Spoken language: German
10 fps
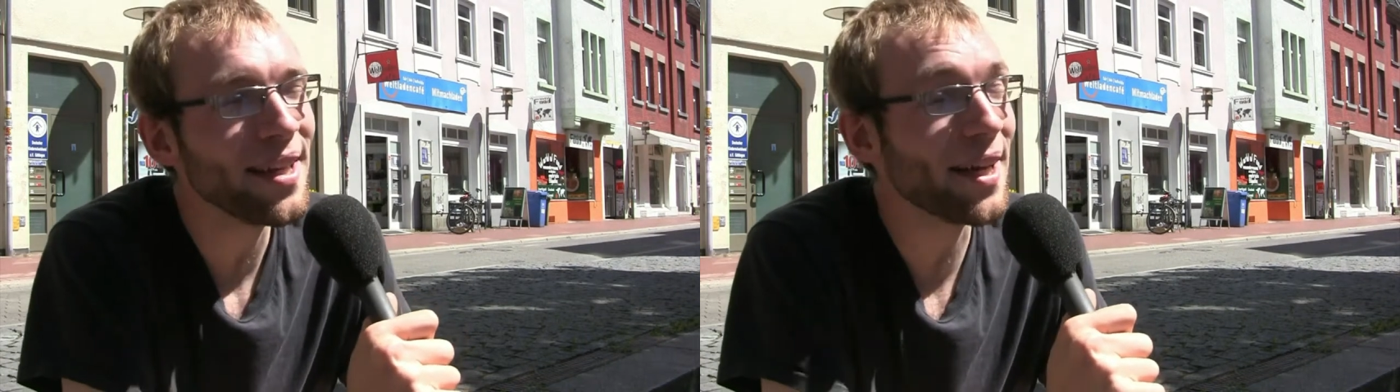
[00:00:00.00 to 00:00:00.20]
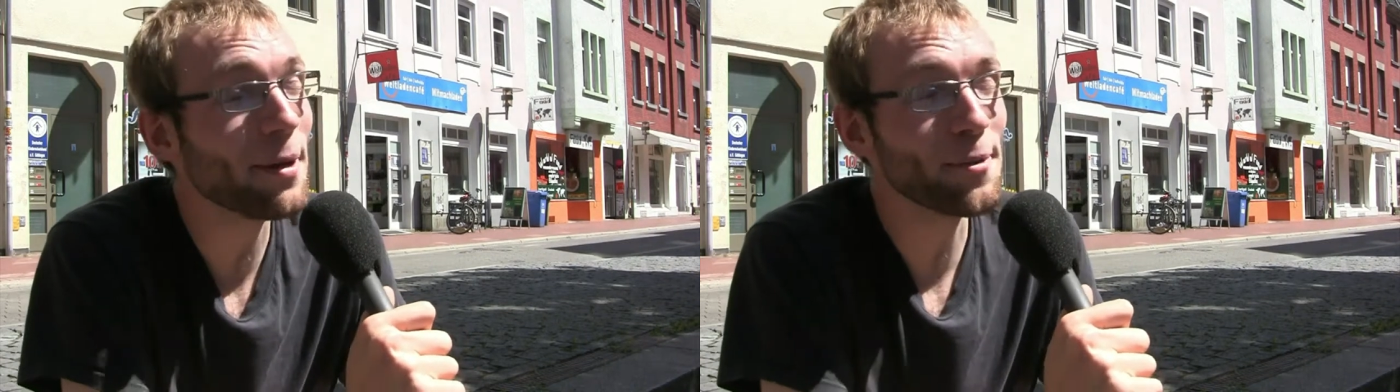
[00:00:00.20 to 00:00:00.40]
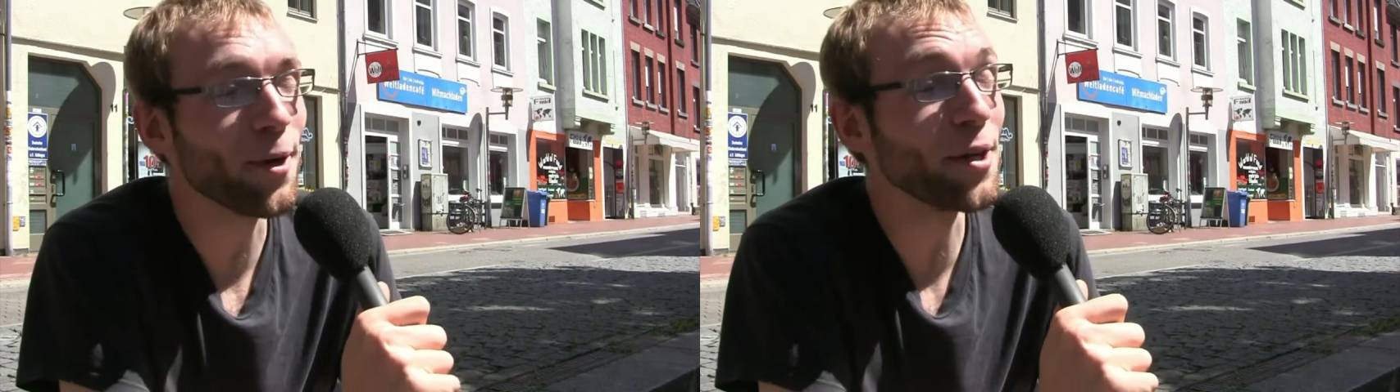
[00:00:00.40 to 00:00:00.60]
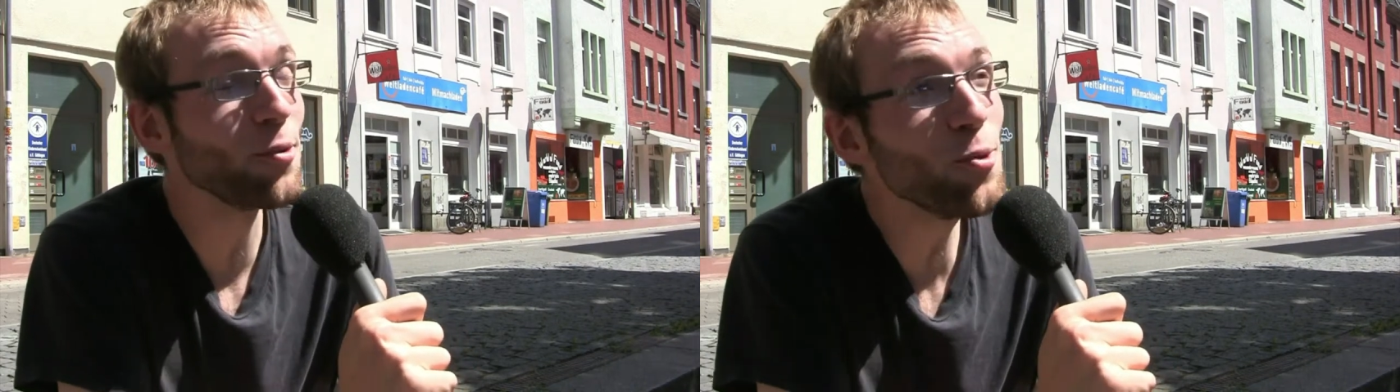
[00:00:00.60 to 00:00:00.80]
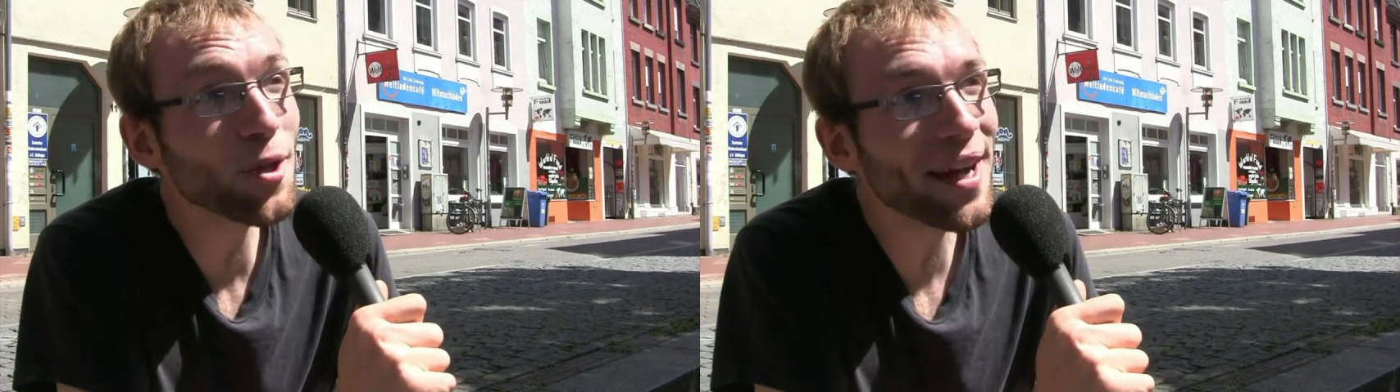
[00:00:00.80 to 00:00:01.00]
Da gibt es auch einen
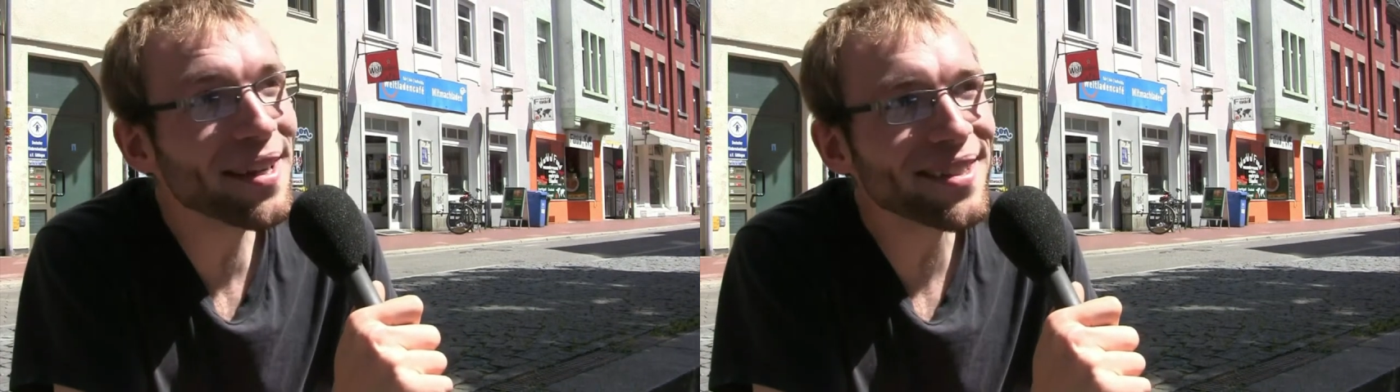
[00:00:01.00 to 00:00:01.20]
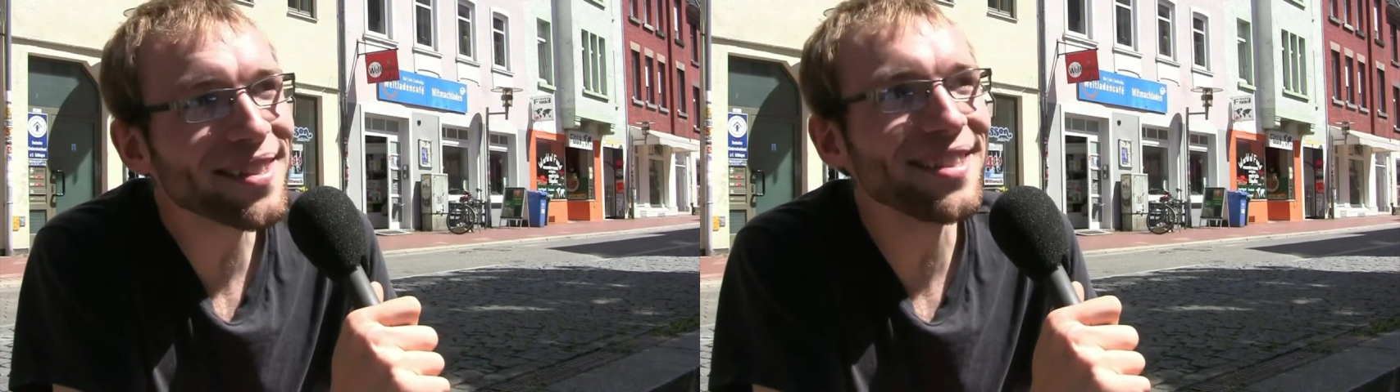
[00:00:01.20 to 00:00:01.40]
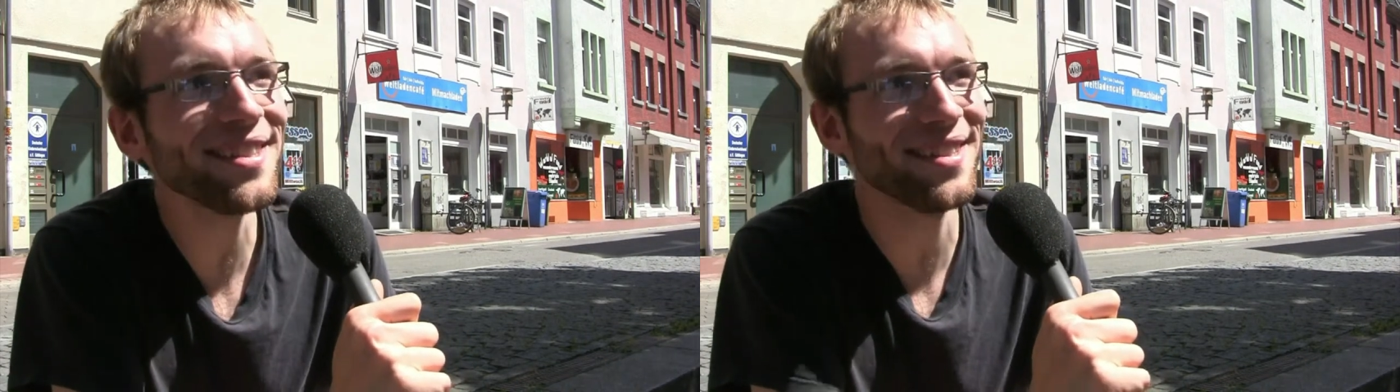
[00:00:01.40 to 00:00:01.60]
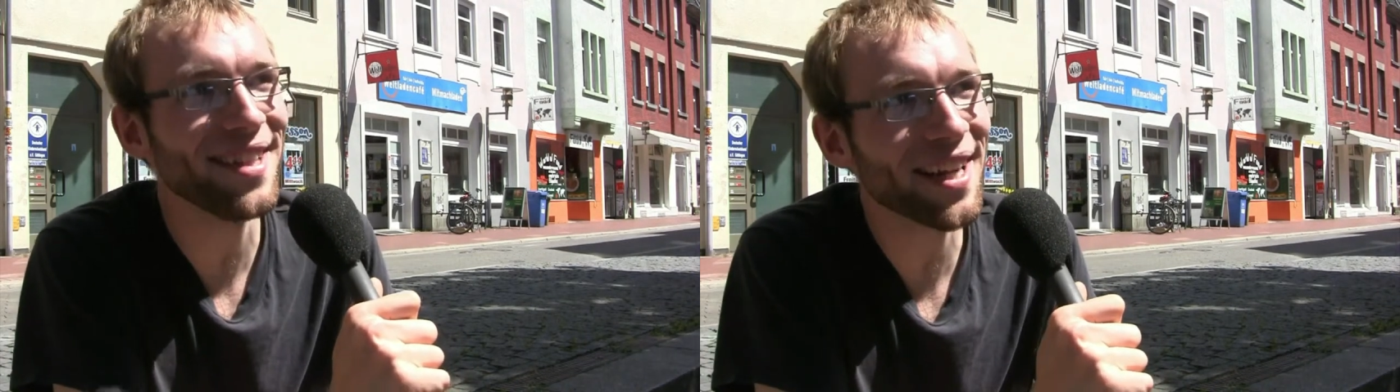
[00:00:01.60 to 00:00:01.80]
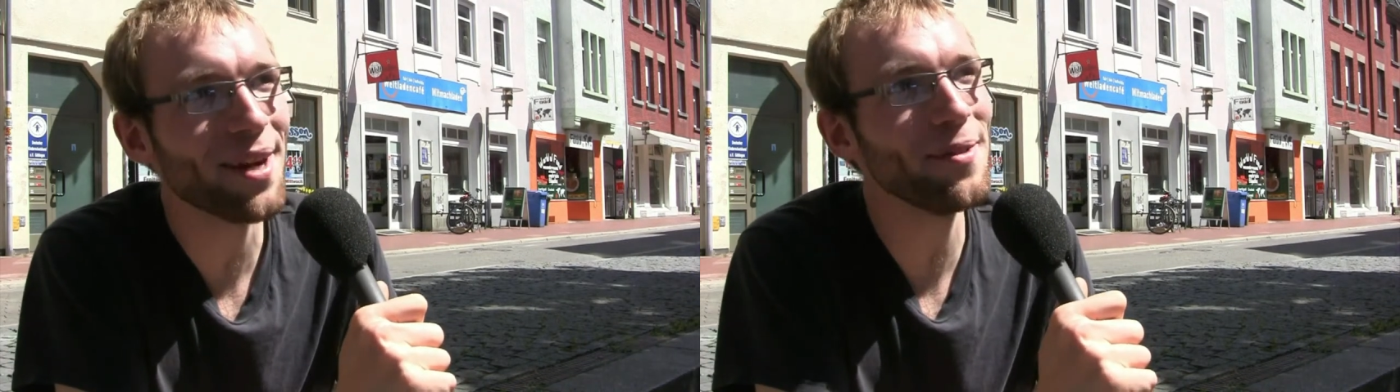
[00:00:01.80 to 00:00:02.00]
Kühlschrank,
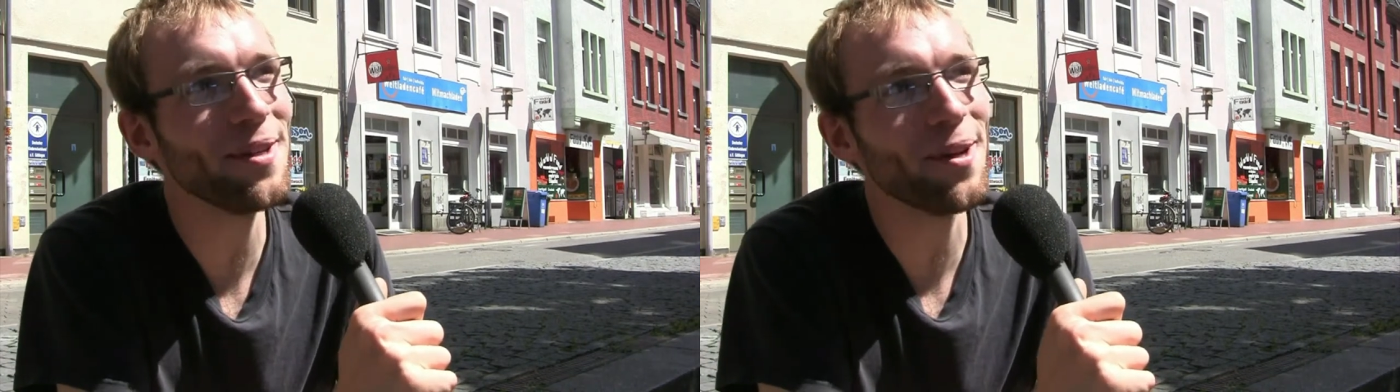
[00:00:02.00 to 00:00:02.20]
da kann man